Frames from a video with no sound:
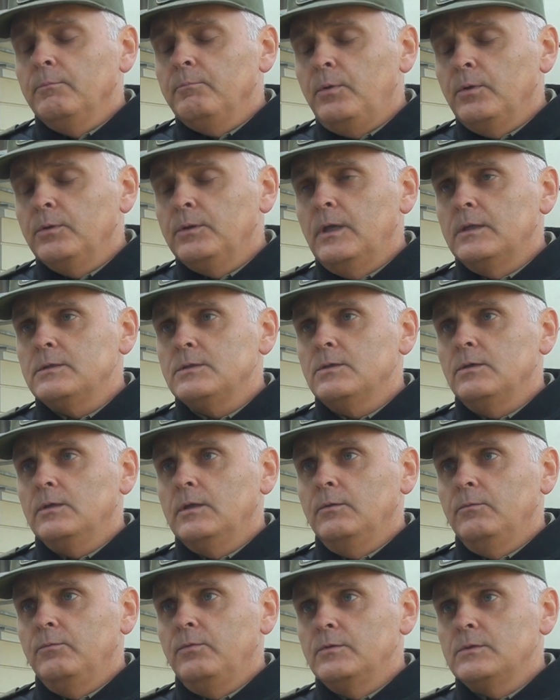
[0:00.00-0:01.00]
pod
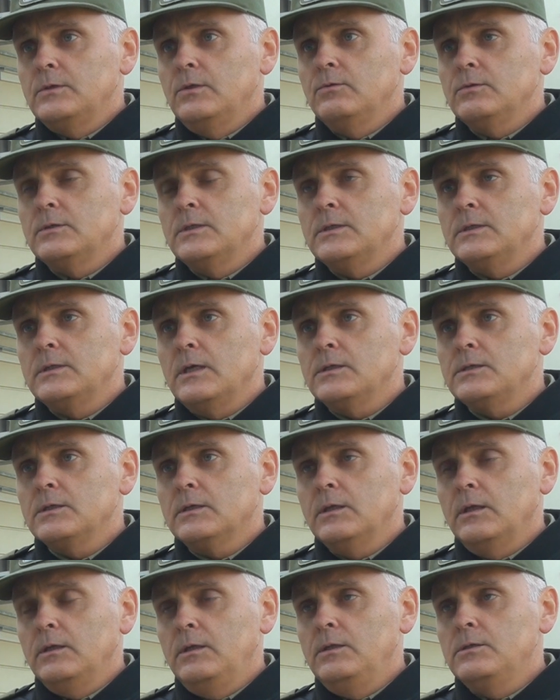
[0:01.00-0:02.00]
nadzorem funkcjonariuszy Straży
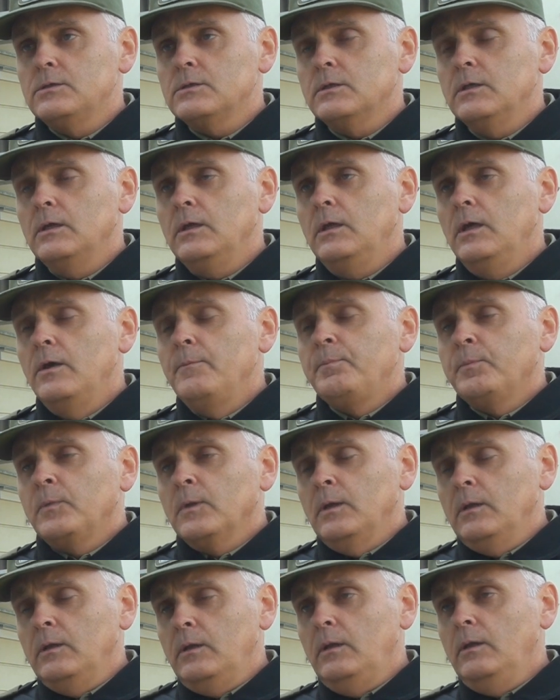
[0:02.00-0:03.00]
Granicznej
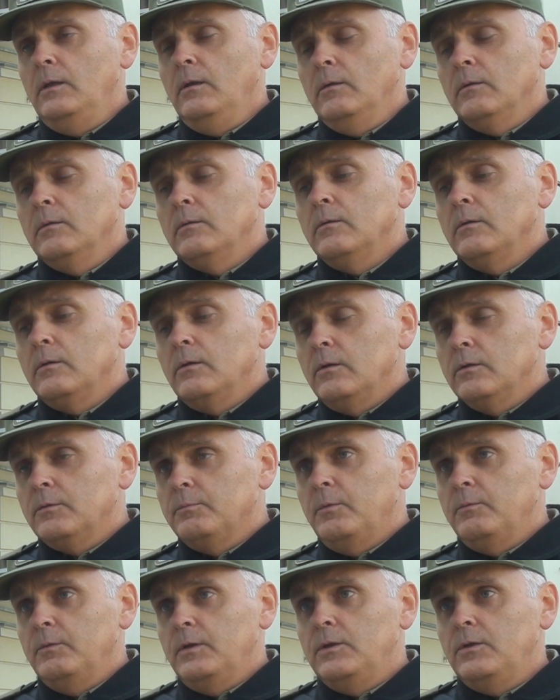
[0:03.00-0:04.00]
i
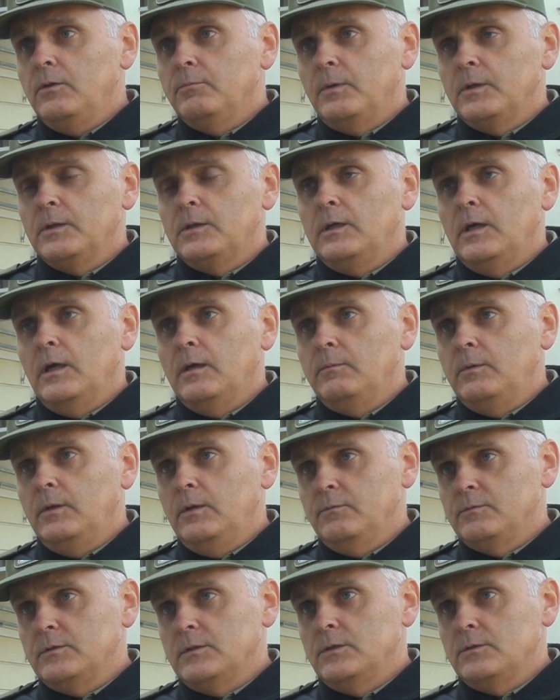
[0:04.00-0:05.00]
odpowiednio
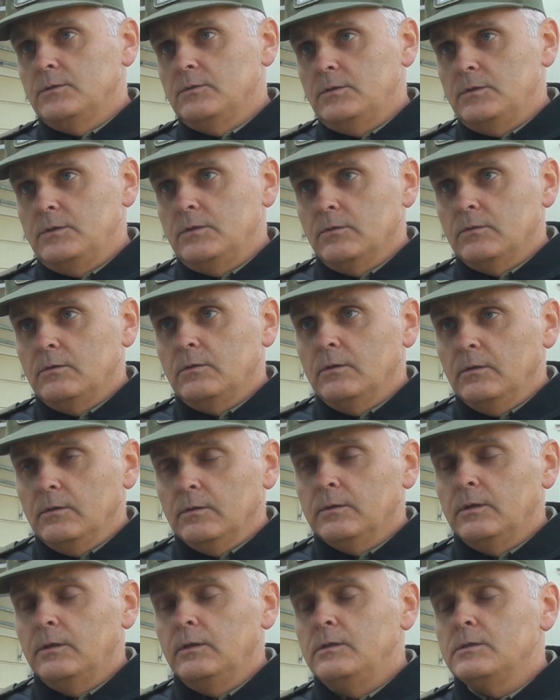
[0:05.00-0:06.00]
partiami, w zależności od
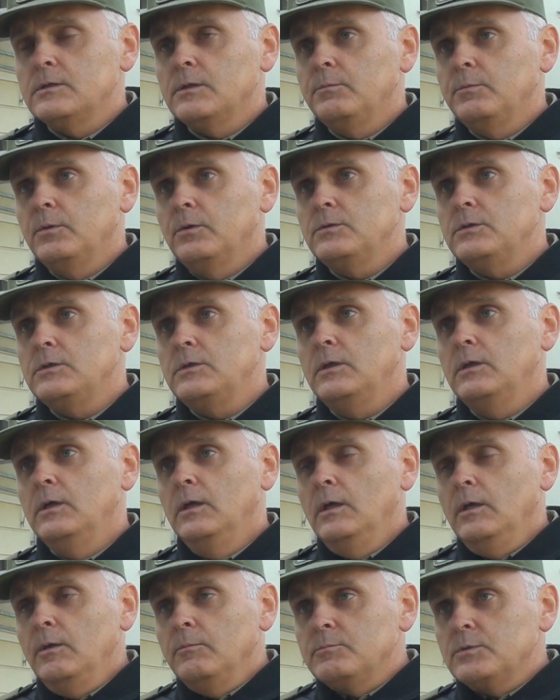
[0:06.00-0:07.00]
tej liczebności,
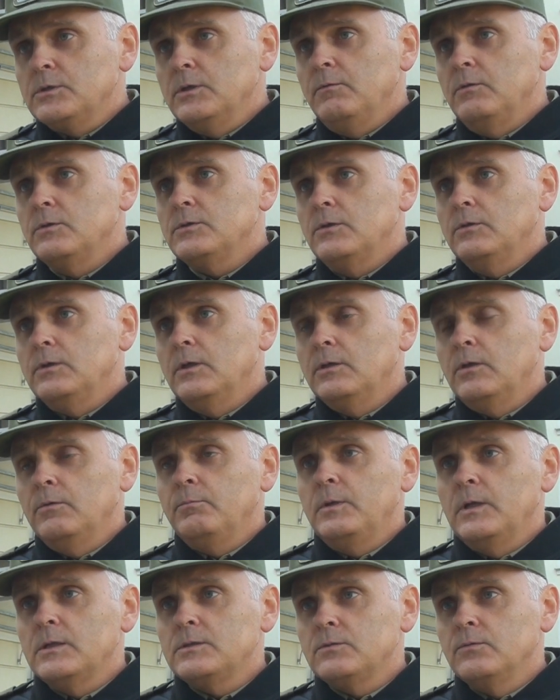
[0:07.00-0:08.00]
przewożone do
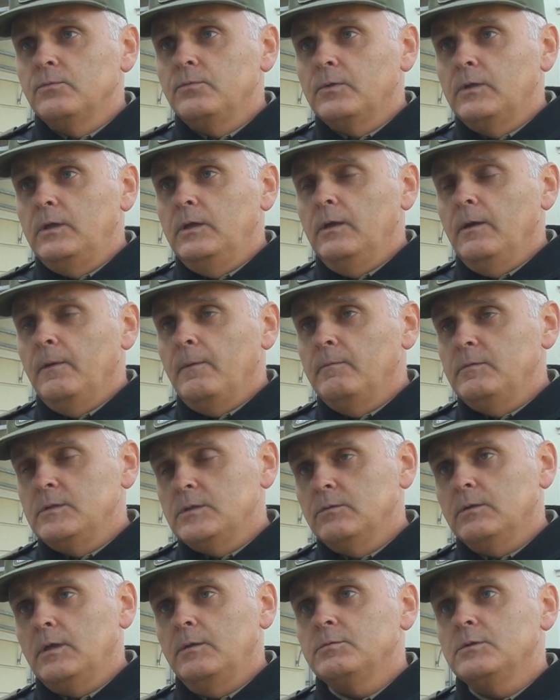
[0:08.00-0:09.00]
placówki, a
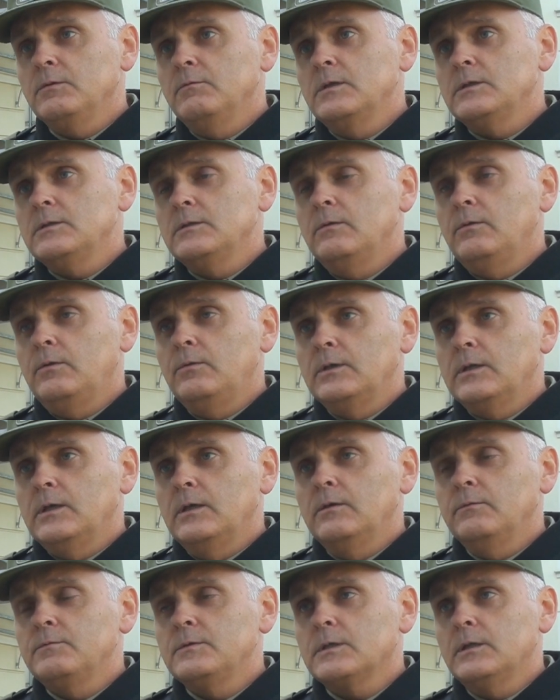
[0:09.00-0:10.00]
więc tutaj przeważały
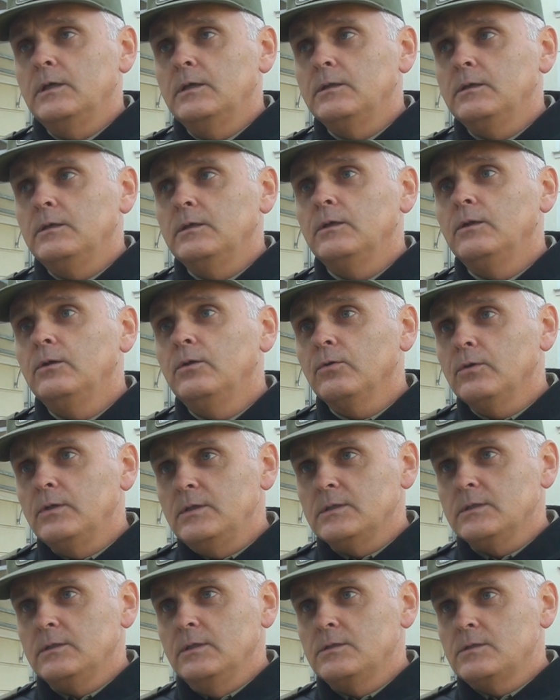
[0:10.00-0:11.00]
te względy
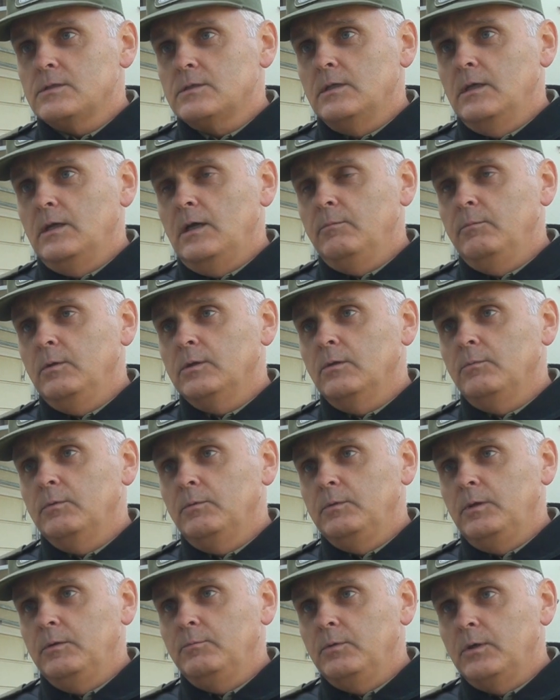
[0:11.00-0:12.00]
logistyczne, aby to
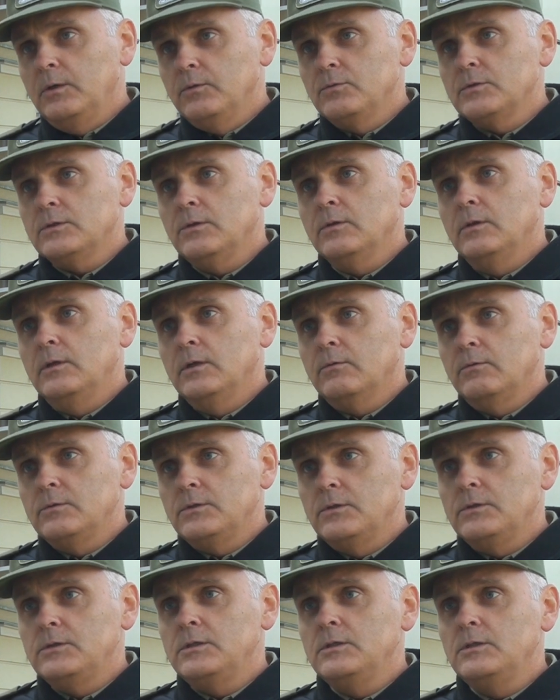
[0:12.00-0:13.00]
nie była duża
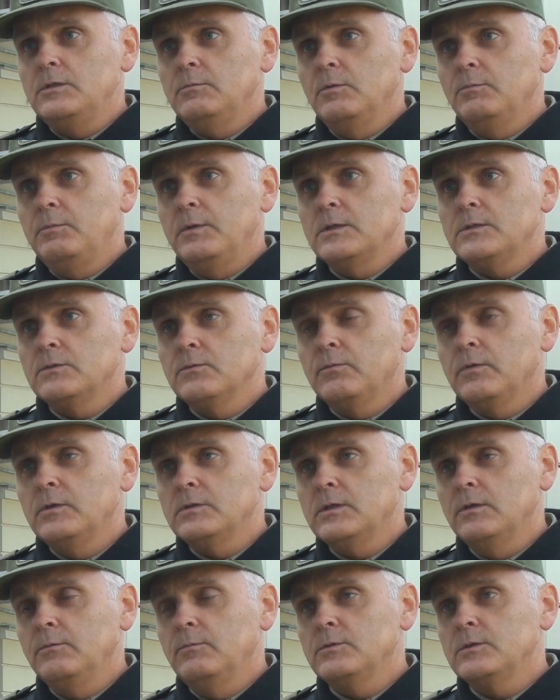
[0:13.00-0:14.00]
odległość od siedziby
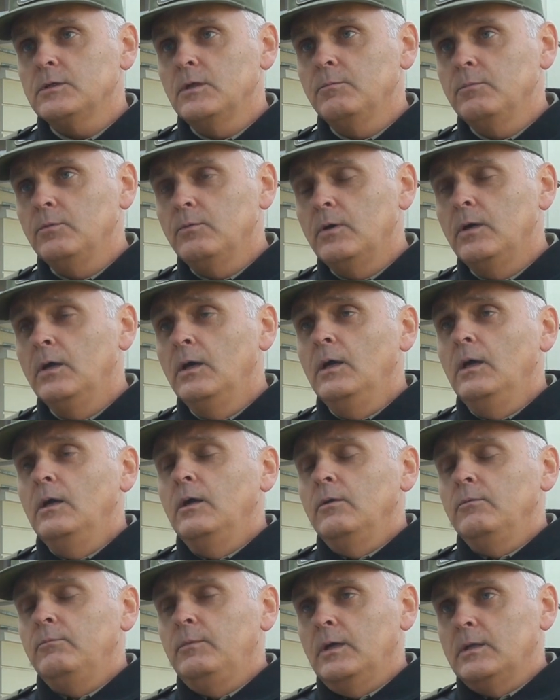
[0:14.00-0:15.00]
placówki, żeby można było
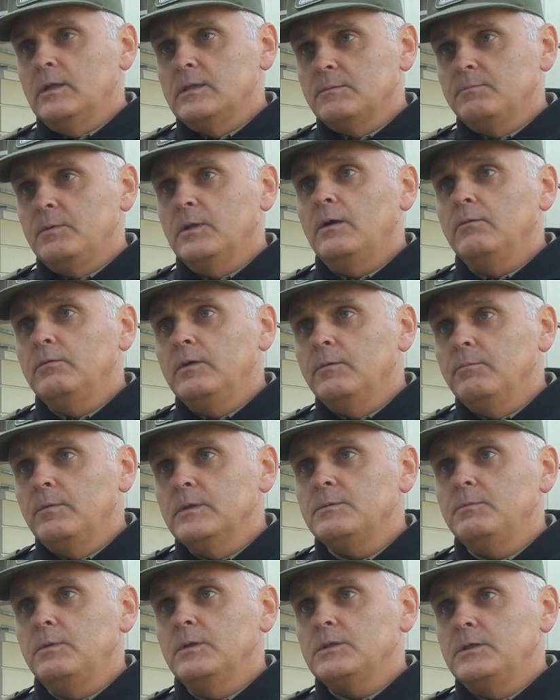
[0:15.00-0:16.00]
w miarę sprawnie,
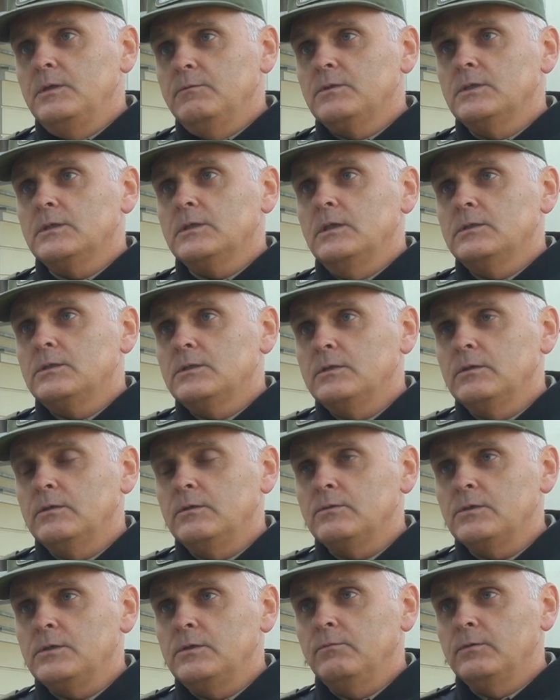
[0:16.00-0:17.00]
bezpiecznie wszystkie
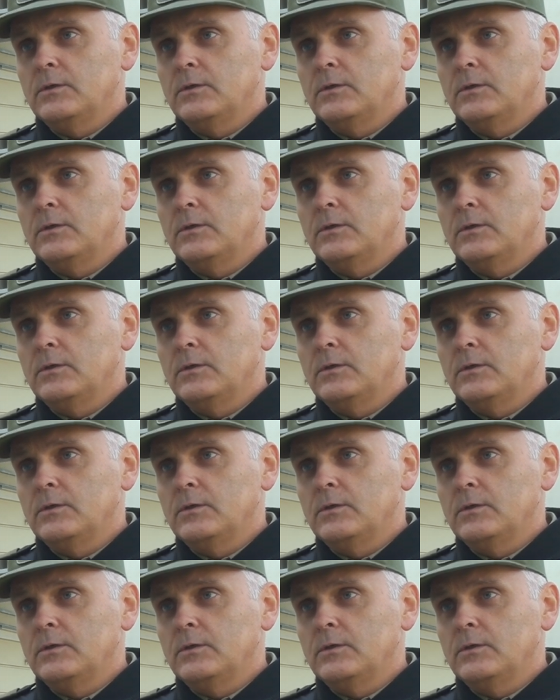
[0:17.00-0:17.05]
czynności